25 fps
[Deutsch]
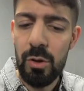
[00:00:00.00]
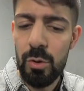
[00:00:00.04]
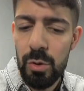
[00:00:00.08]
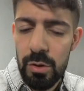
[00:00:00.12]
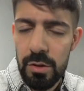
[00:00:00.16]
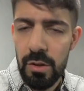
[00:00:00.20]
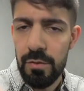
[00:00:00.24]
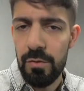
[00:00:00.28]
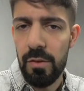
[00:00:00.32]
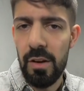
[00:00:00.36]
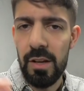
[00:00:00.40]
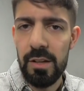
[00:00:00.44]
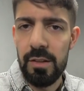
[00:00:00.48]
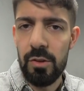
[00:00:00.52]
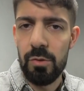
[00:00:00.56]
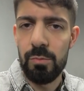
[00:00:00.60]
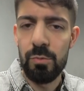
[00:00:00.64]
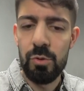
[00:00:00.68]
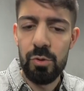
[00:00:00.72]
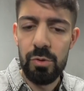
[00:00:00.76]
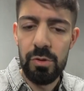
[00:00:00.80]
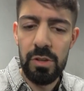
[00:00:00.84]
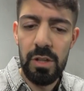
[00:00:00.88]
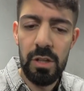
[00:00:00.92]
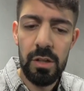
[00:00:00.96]
kurz vielleicht zum
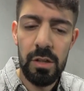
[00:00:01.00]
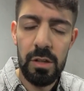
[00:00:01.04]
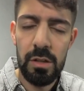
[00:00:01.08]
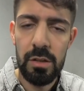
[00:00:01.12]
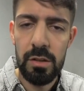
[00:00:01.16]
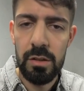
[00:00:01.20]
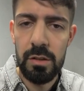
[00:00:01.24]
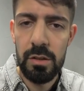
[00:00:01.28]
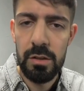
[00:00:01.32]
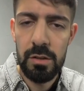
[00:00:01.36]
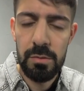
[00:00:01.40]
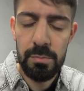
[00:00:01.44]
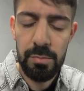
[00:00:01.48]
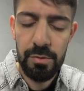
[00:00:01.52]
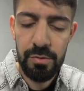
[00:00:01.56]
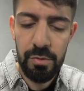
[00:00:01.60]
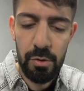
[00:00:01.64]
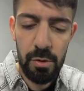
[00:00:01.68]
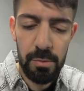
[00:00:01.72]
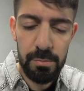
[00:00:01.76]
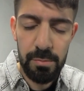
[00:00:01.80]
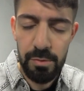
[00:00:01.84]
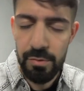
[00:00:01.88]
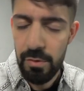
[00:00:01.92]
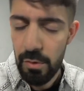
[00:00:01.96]
Turnier Turnier, äh,
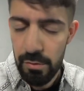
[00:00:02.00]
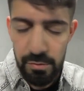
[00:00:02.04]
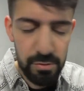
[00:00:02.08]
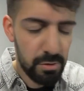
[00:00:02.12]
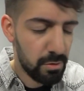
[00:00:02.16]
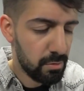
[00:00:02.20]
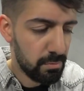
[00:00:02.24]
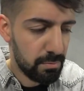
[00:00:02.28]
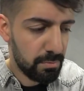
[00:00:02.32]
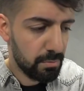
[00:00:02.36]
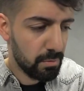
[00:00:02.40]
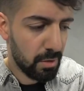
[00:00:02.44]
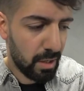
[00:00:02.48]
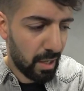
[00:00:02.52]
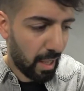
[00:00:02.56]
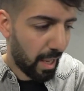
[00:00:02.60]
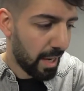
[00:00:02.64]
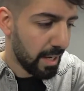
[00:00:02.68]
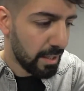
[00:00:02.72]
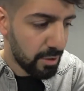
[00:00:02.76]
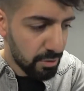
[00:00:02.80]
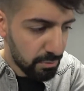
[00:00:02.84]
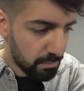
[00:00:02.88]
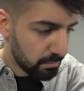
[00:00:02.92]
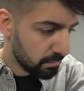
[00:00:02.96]
bevor, bevor wir
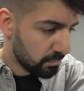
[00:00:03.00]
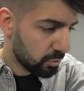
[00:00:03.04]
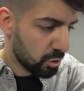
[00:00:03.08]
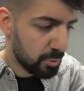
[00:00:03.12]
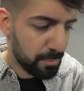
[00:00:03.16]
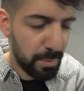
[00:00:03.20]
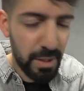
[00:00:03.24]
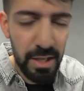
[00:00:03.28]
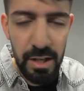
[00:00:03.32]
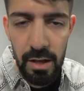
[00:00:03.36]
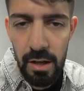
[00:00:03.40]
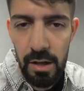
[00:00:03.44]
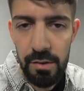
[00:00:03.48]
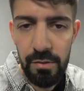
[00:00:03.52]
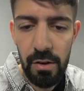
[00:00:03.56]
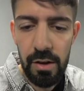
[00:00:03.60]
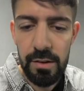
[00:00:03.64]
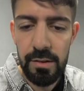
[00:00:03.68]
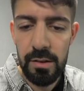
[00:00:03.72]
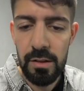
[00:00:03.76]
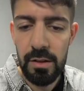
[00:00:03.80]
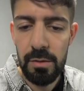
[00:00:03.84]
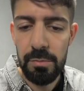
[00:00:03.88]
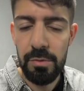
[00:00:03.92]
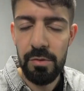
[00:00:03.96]
reinspringen
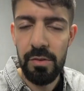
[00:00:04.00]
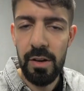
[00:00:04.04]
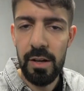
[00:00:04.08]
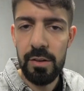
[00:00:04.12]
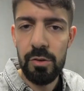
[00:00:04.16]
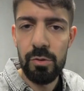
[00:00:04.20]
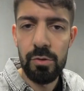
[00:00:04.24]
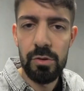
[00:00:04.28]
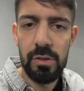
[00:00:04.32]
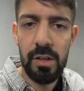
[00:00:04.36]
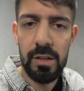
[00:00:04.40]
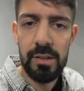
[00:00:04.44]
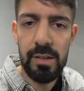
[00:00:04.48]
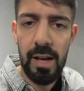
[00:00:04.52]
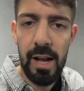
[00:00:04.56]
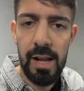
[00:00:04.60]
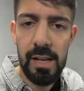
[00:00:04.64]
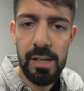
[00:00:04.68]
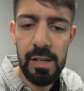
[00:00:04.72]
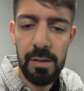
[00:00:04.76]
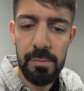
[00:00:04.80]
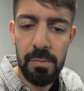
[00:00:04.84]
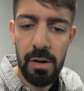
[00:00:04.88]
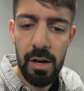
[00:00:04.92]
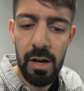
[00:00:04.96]
quasi in die Bewertung der
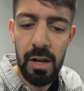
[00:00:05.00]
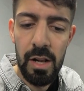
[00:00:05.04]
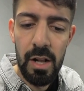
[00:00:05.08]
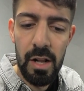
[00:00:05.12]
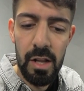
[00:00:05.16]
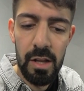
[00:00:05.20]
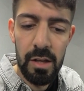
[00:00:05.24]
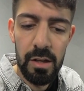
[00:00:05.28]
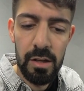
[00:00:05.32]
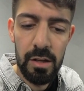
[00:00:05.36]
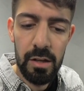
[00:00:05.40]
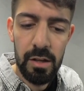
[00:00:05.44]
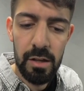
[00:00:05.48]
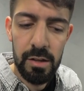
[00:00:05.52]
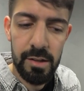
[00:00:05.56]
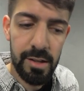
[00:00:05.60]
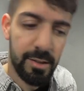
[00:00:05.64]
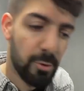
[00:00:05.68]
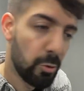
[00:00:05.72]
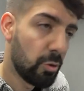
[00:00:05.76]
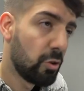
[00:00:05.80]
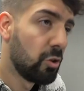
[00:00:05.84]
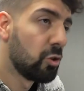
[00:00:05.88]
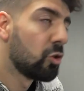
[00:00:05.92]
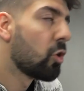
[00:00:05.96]
Teilnehmer, äh,
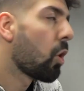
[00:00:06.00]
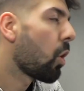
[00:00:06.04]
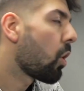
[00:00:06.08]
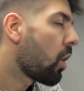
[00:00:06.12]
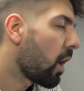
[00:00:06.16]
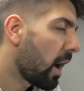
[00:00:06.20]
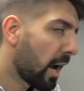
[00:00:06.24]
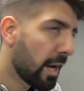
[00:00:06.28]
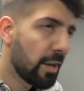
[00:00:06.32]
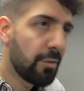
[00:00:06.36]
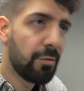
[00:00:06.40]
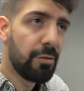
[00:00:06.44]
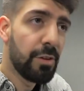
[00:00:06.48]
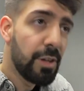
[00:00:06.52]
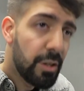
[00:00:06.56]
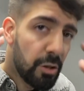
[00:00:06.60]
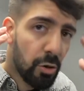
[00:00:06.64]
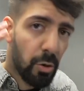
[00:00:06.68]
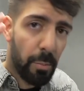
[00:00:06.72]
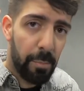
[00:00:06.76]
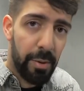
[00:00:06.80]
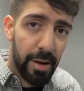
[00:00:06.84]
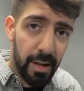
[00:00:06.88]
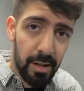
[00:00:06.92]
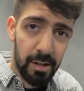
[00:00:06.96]
natürlich noch ein
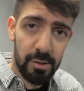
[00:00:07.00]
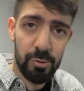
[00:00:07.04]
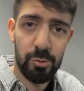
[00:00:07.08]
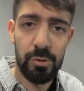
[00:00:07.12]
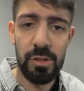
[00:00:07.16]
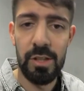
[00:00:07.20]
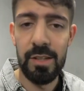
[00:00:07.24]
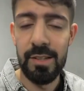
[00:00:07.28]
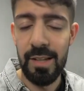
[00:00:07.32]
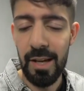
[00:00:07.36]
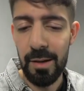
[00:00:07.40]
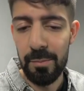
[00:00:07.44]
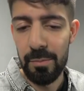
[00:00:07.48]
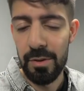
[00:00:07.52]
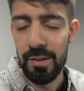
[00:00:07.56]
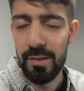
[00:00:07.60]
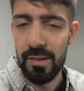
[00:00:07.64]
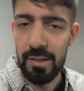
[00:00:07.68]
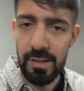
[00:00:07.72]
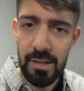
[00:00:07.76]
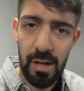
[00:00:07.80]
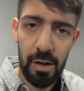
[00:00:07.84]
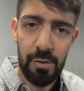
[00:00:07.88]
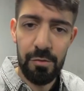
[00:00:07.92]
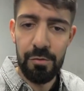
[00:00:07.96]
Video-Battle-Turnier, denkt man
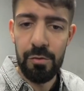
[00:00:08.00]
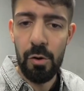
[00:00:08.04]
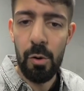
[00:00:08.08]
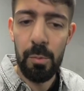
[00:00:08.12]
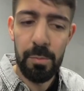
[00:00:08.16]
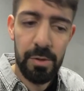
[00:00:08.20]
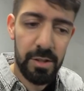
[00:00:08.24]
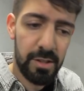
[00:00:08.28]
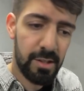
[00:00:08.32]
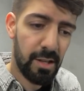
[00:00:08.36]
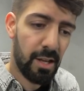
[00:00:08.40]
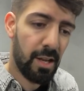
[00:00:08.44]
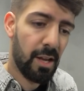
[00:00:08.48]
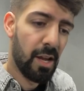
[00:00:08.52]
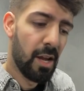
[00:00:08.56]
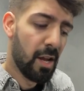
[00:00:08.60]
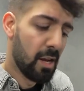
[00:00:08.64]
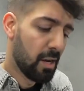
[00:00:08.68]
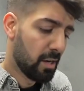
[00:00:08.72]
sich, nach dem VBT,